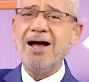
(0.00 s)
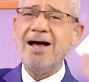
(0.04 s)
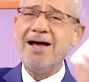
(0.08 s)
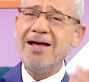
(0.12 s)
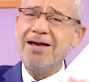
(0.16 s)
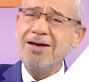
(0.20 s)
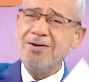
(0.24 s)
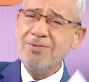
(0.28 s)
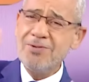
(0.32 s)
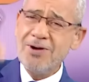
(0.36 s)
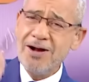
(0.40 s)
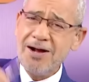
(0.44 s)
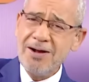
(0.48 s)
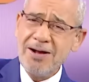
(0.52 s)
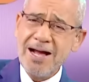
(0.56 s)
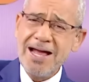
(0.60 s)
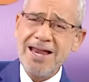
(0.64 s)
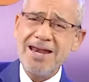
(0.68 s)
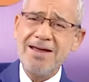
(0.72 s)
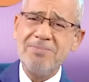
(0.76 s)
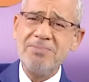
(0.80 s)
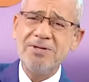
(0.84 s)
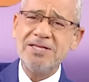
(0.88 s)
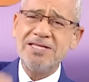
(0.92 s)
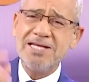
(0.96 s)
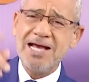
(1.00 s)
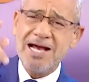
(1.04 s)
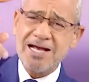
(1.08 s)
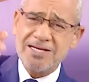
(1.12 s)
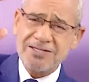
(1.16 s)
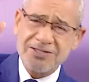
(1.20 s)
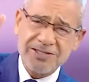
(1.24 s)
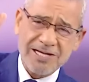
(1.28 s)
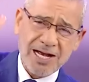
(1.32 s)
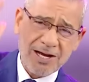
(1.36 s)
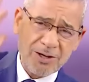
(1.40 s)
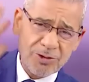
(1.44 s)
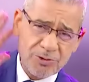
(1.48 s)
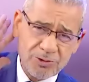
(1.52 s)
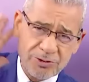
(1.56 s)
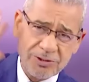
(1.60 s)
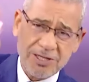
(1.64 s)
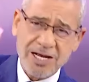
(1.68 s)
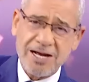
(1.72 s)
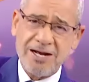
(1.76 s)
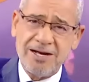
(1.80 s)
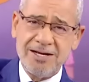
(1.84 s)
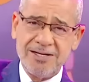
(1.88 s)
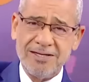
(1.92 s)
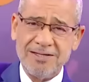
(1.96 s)
ايوه انا بدي
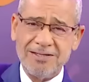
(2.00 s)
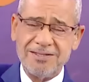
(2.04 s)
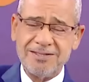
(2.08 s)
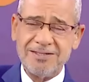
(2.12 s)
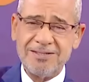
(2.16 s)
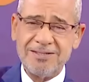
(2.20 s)
هالزغروطه هي